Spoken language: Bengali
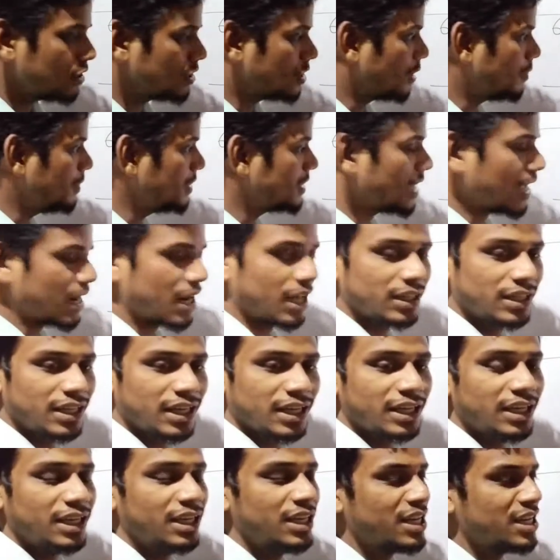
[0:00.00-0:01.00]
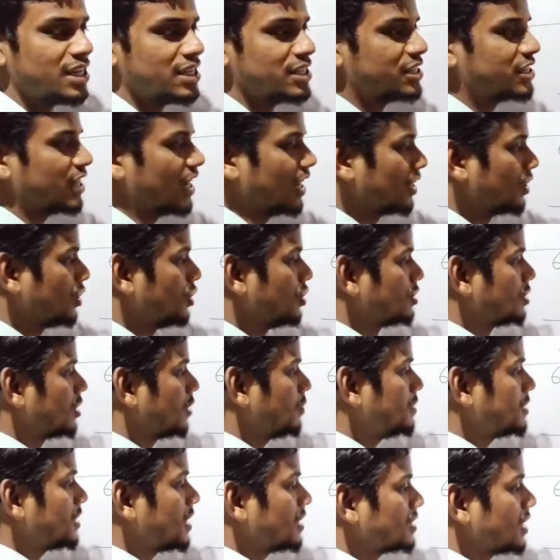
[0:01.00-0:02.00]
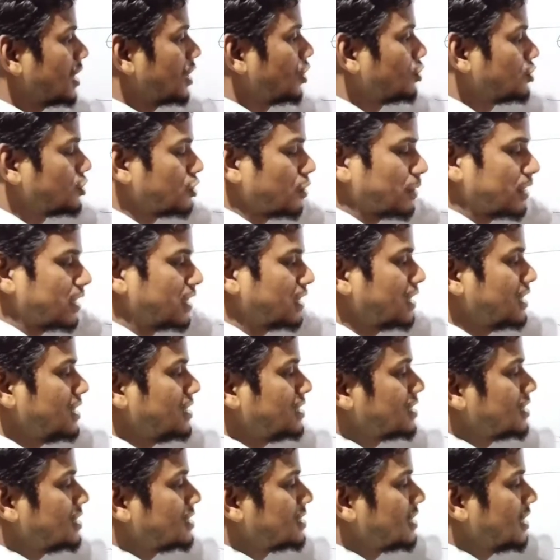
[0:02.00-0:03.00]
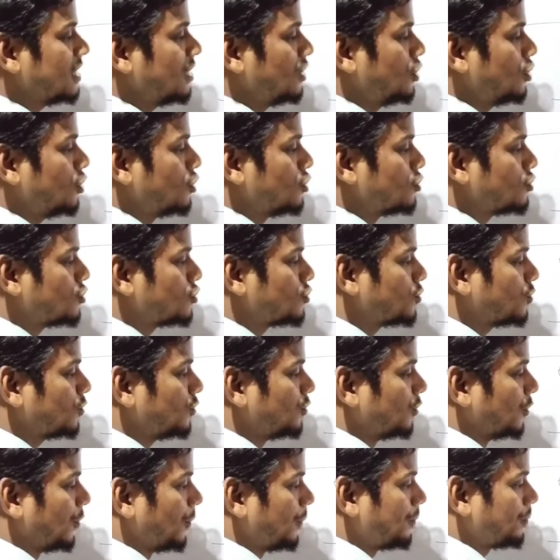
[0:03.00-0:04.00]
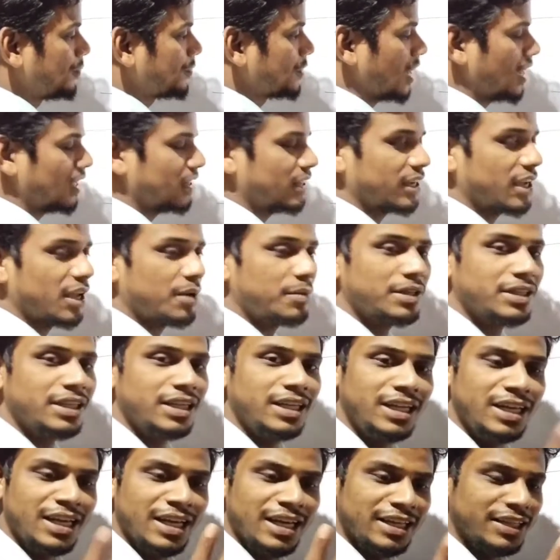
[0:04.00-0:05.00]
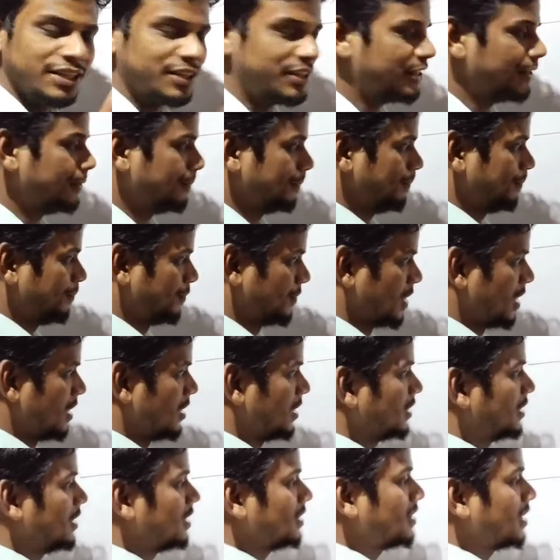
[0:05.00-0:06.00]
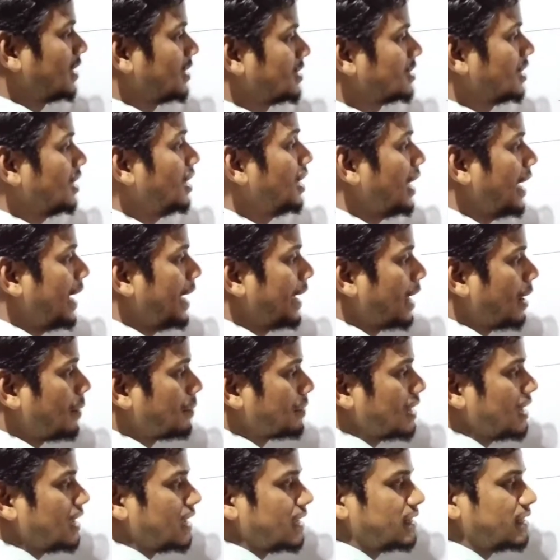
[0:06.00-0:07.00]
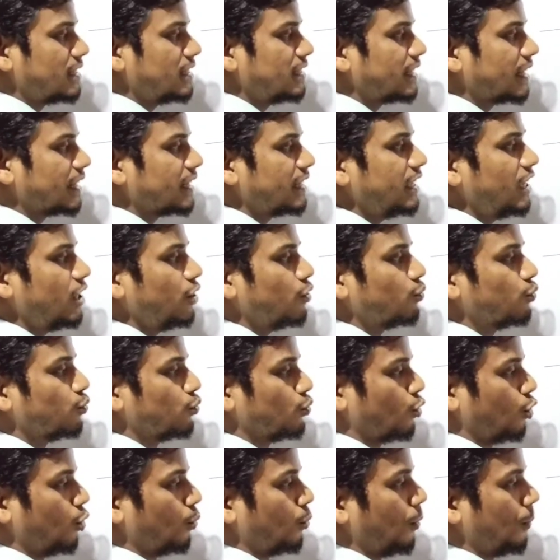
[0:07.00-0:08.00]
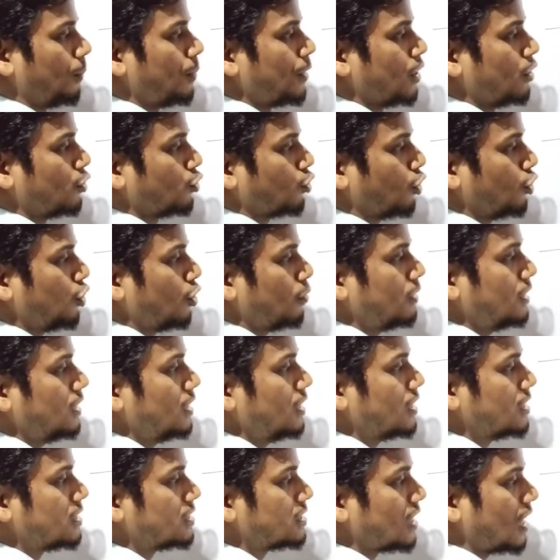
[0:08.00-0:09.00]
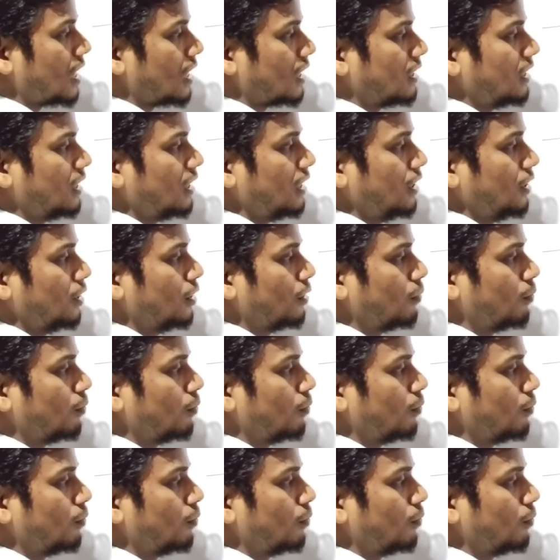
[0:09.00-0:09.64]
ছাব্বিশ আর হাত থাকে চার ছাব্বিশ আর চার হচ্ছে আমাদের তিরিশ তিরিশের শূন্য হাত থাকে আমাদের তিন তিন থাকছে এক আমরা এই তিনটাকে নিয়ে গুণ করব তো কত হবে চারটে